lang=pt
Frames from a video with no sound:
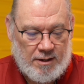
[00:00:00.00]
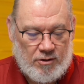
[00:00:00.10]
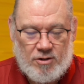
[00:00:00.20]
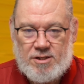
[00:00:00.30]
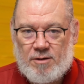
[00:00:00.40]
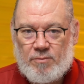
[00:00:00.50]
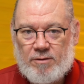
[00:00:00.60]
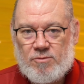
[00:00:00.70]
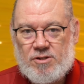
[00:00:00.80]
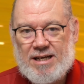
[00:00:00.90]
nós
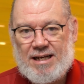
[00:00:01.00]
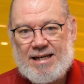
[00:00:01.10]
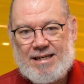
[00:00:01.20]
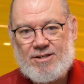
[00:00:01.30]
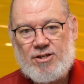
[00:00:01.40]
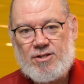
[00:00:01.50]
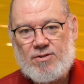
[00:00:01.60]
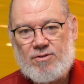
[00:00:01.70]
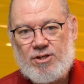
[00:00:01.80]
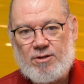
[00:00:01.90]
sabemos que além
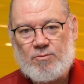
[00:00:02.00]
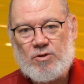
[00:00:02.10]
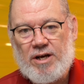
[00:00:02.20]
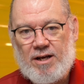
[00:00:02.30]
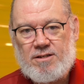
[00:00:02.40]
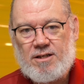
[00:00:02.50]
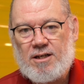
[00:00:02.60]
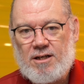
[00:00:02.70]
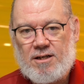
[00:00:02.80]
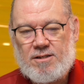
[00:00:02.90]
disso tinha mulheres e
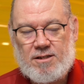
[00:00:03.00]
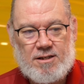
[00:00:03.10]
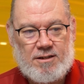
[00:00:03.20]
crianças.